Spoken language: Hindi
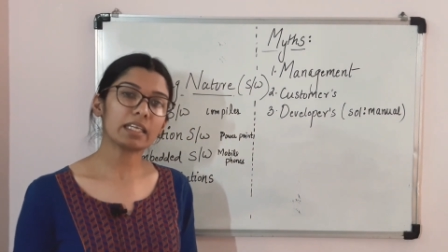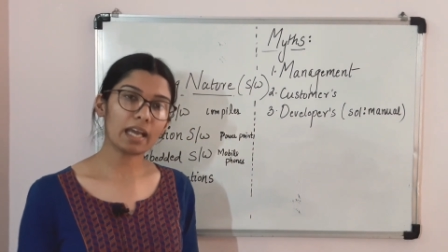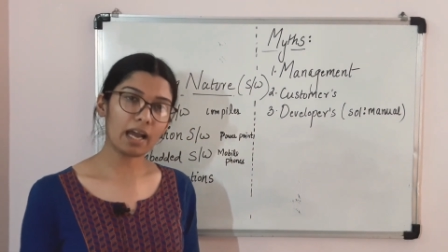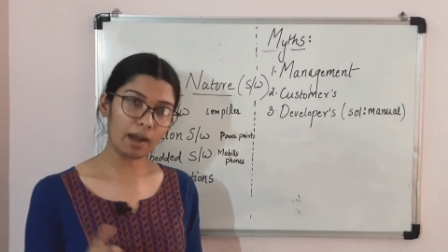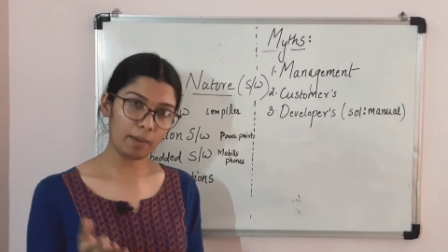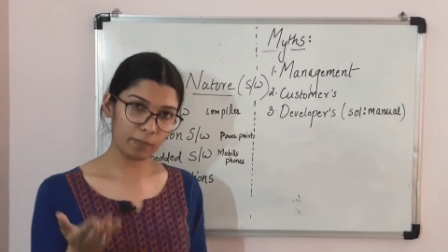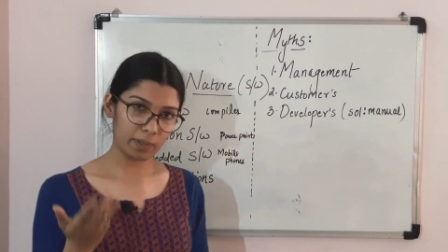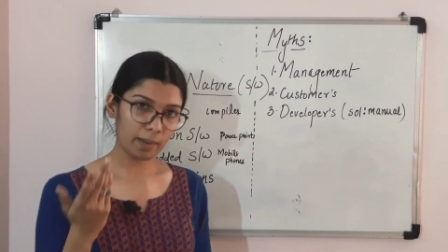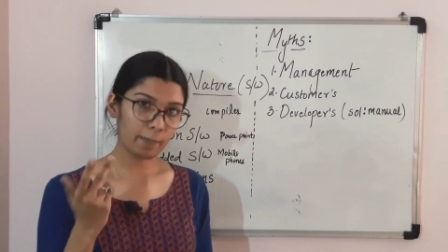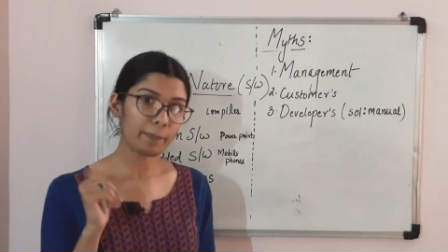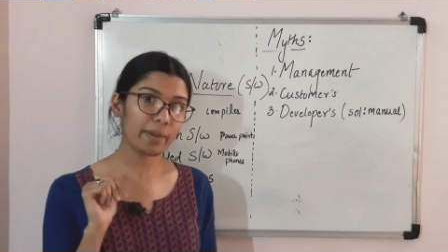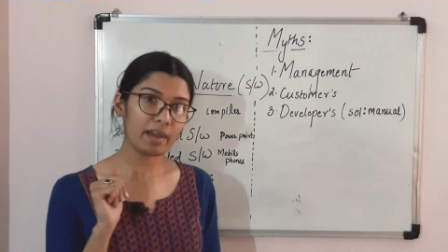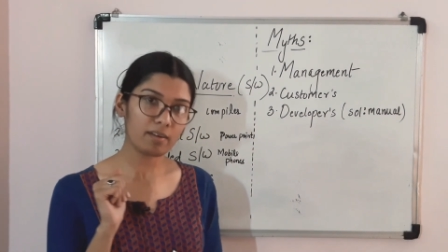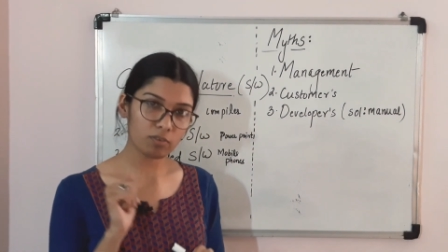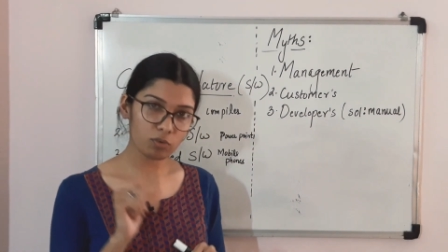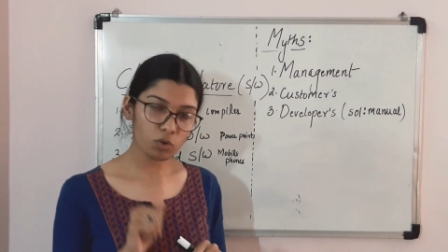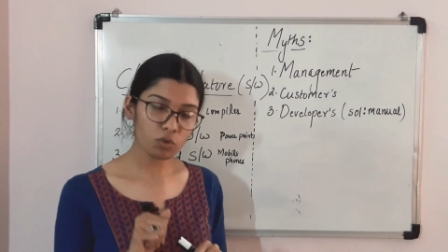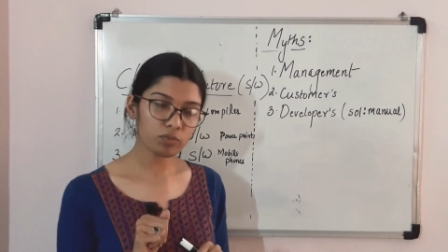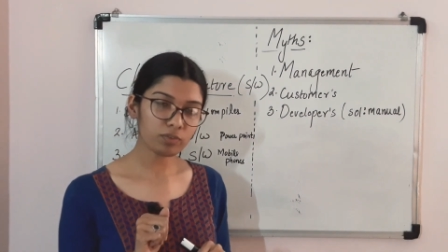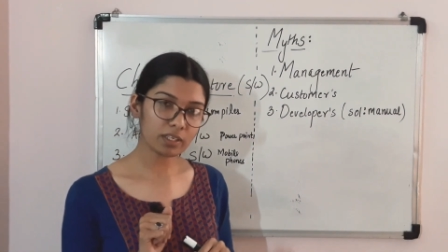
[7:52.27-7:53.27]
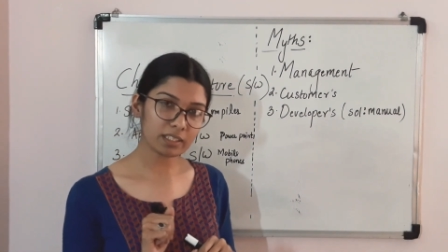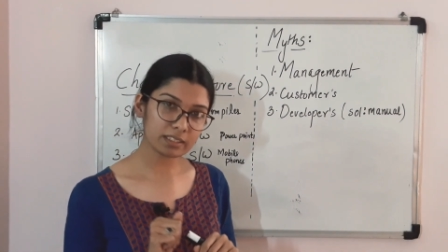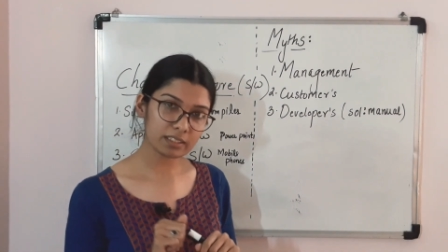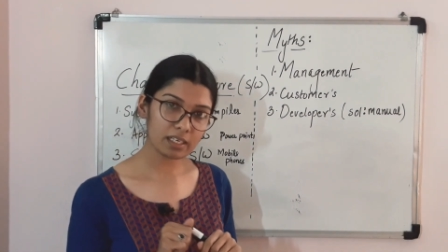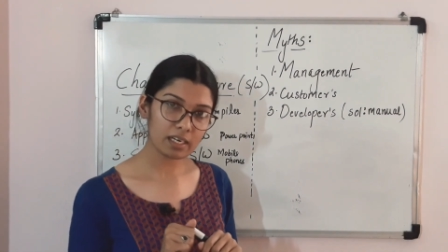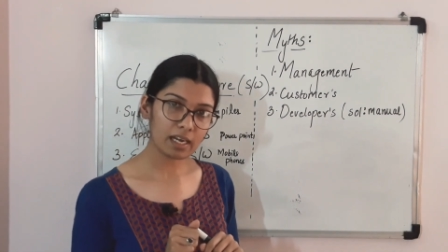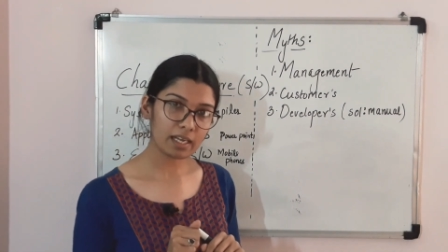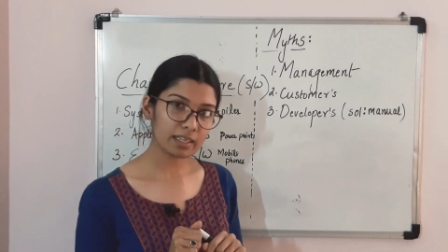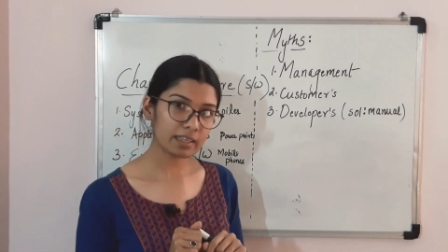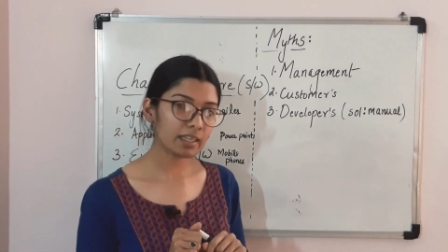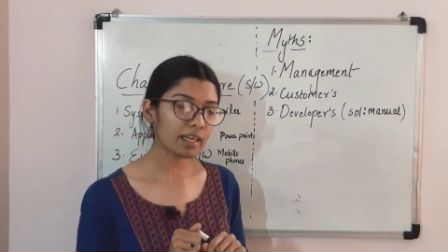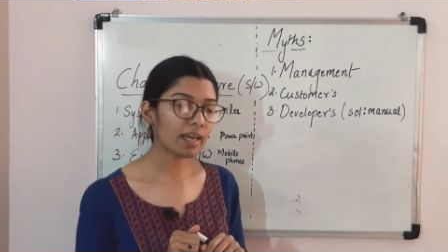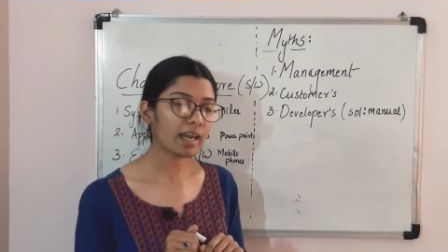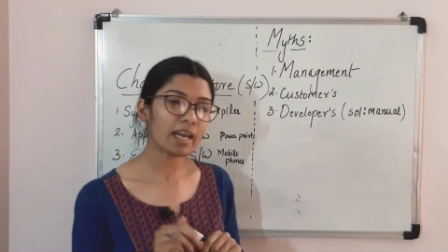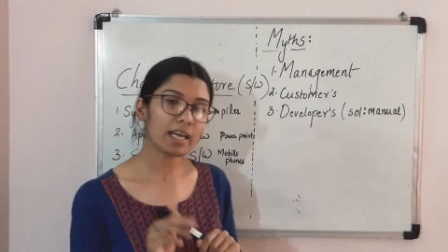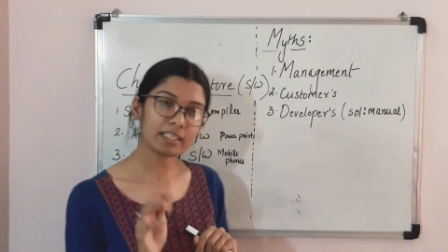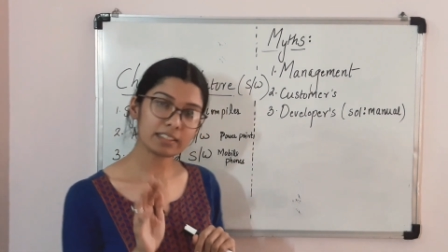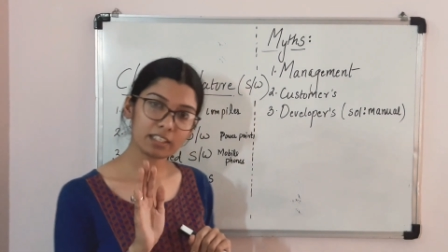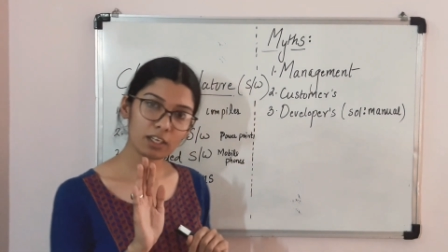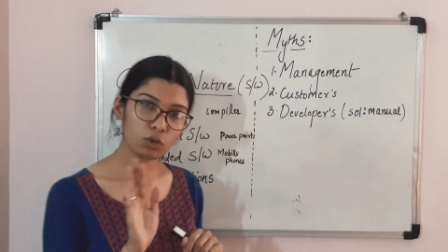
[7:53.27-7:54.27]
क्या हम क्या बेवकूफ़ नज़र आते
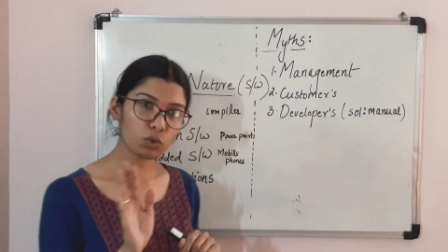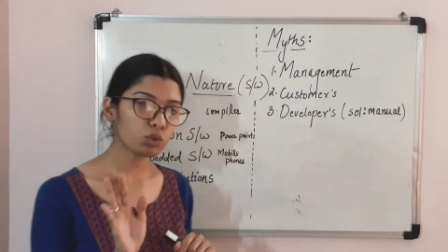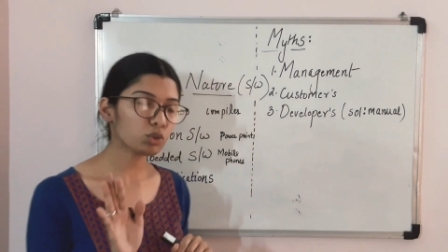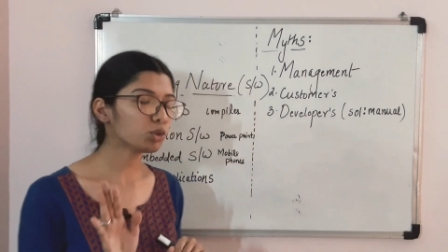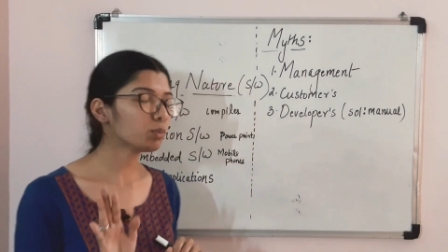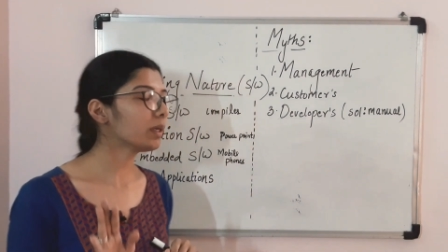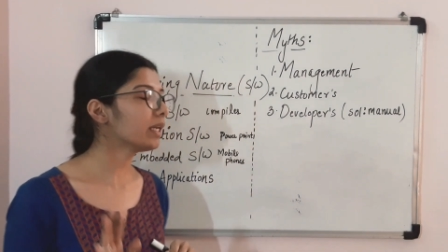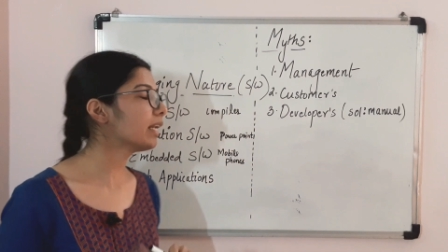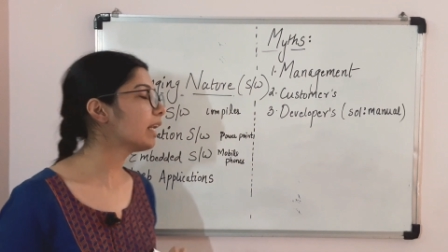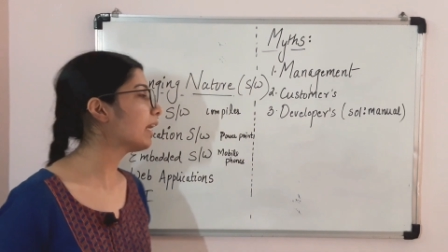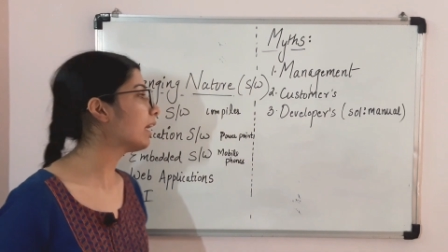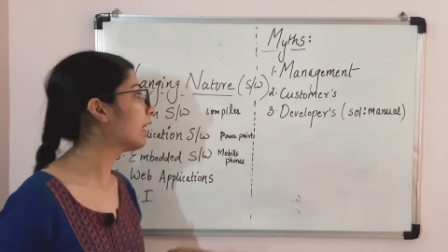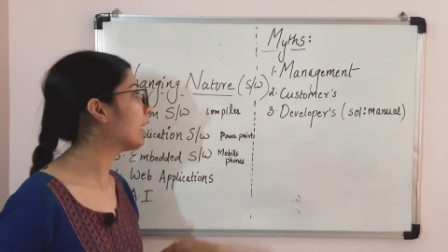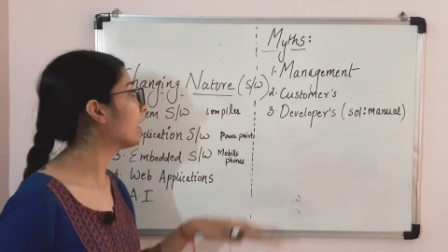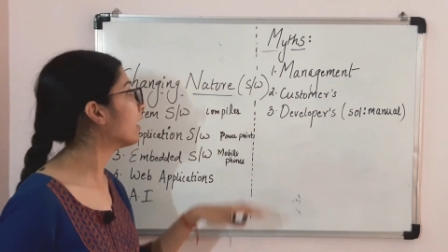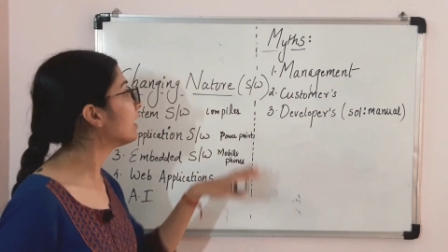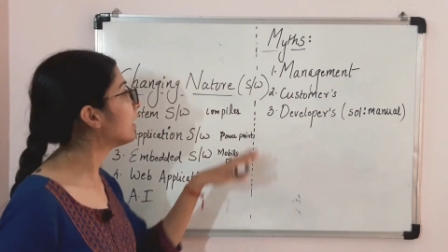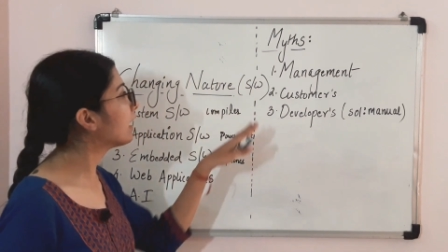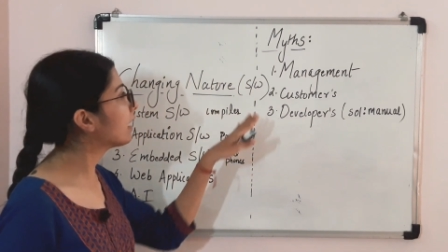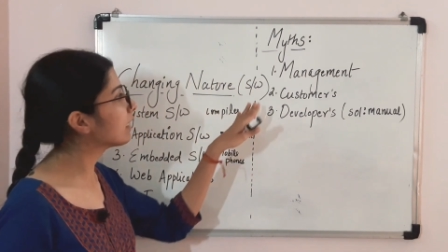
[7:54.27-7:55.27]
हैं ऐसा कुछ भी नहीं है